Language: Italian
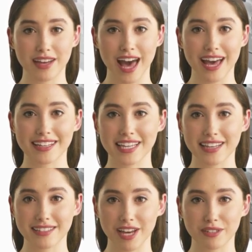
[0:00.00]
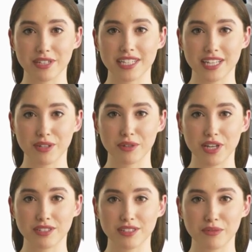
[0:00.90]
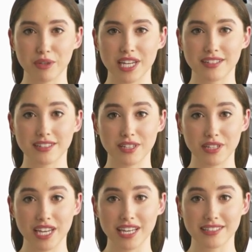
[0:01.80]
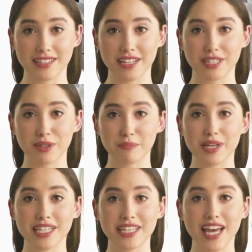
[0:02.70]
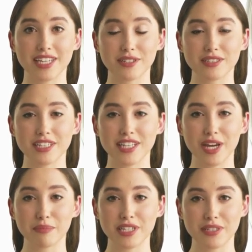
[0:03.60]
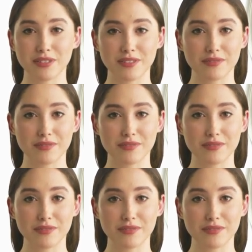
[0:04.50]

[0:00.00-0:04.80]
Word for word: Anche le scatole degli orologi Wooler sono realizzate con materiali riciclabili,